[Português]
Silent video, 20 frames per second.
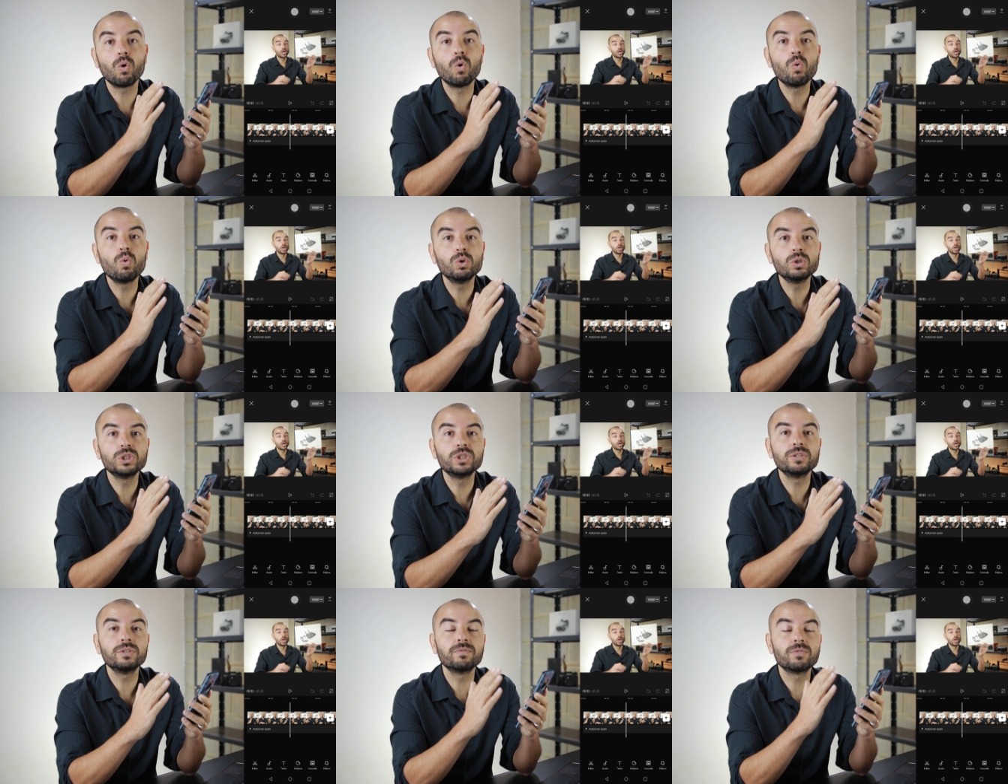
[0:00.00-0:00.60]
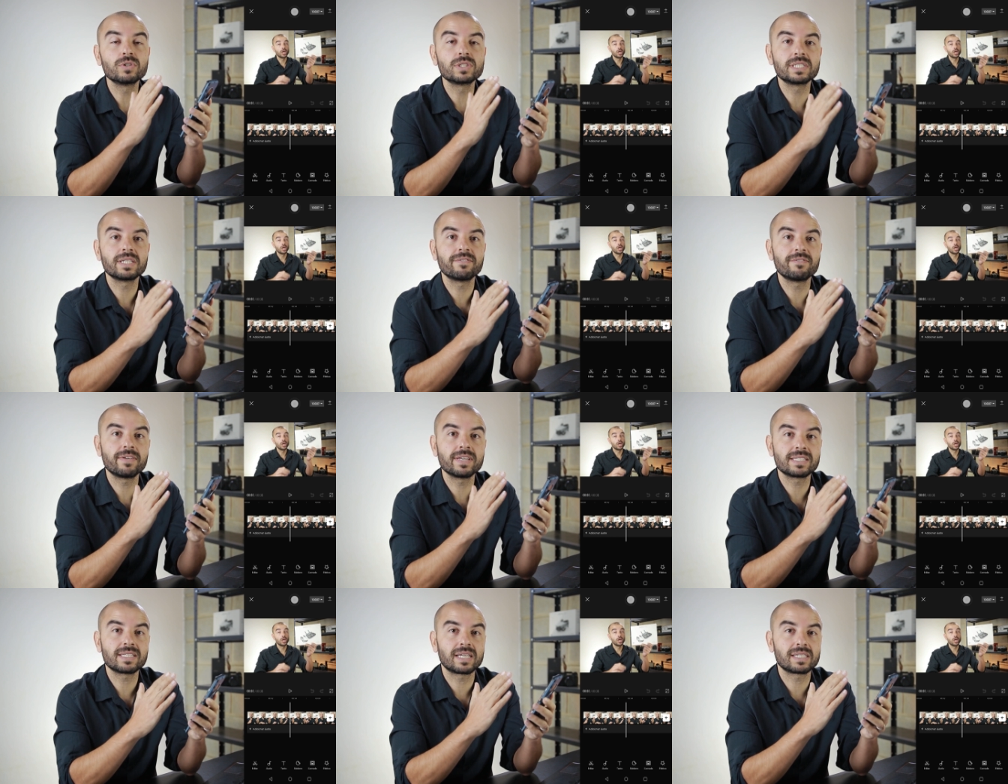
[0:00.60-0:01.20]
onde você
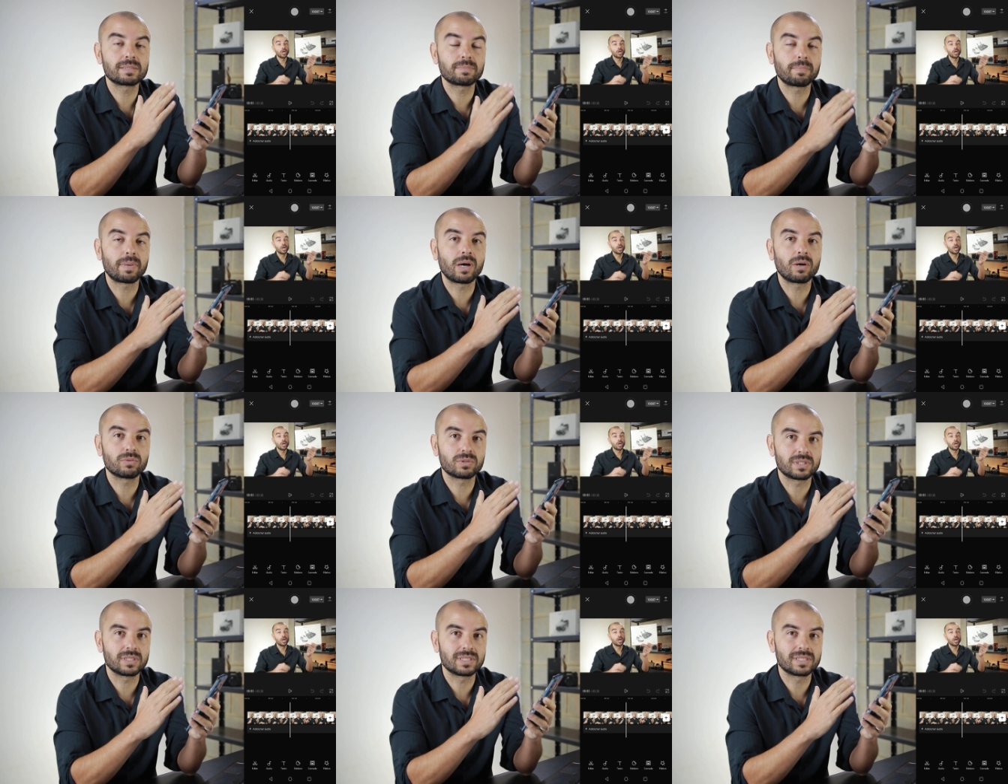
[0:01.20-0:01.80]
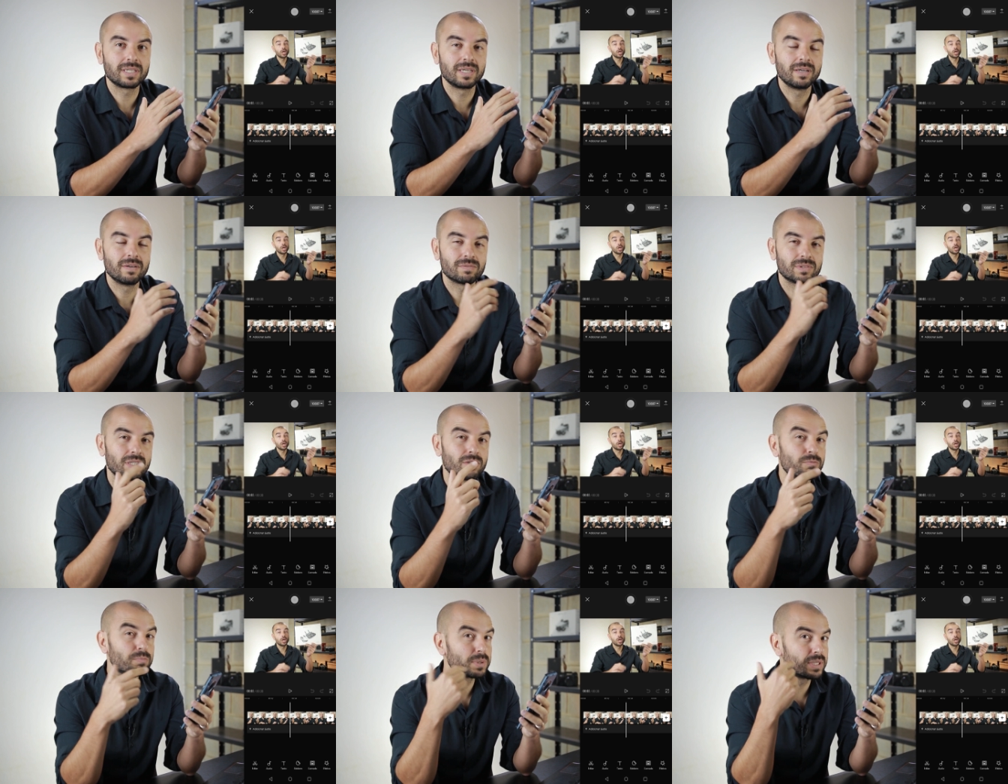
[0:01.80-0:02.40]
fez as pausas.
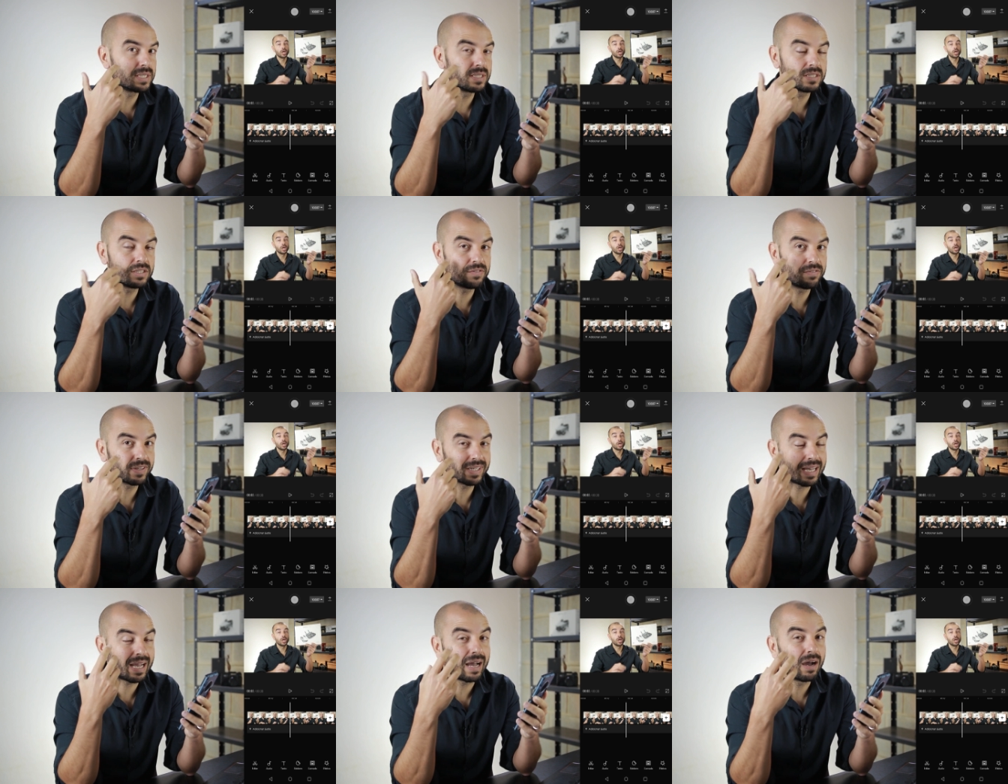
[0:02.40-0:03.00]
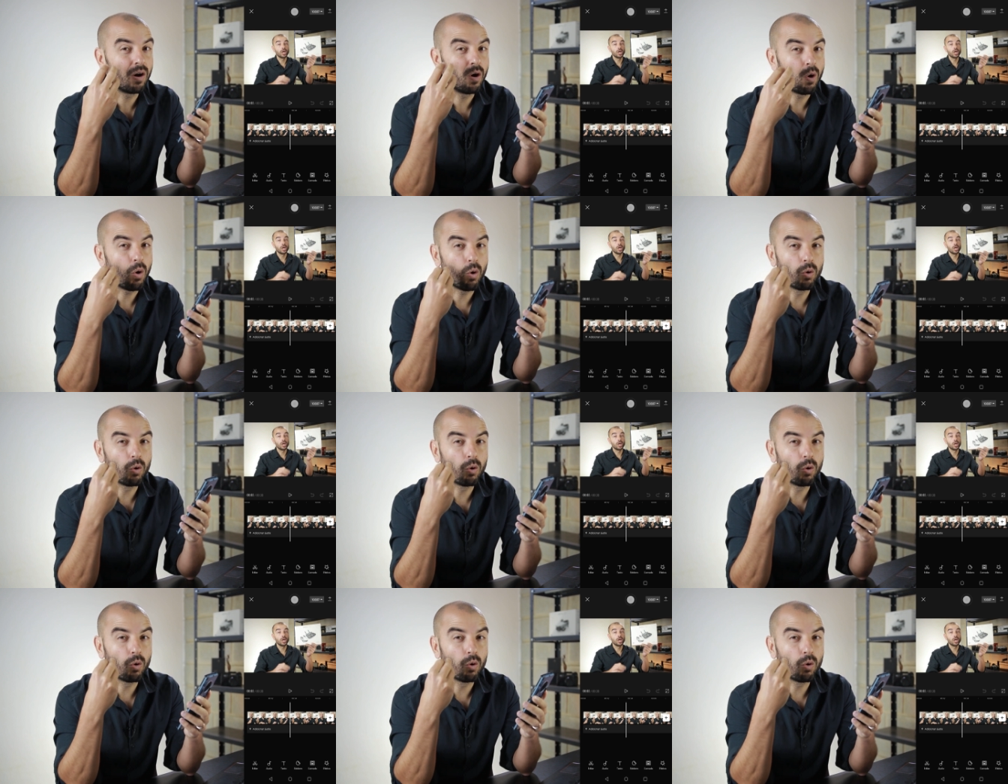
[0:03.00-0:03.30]
Você não precisa de ficar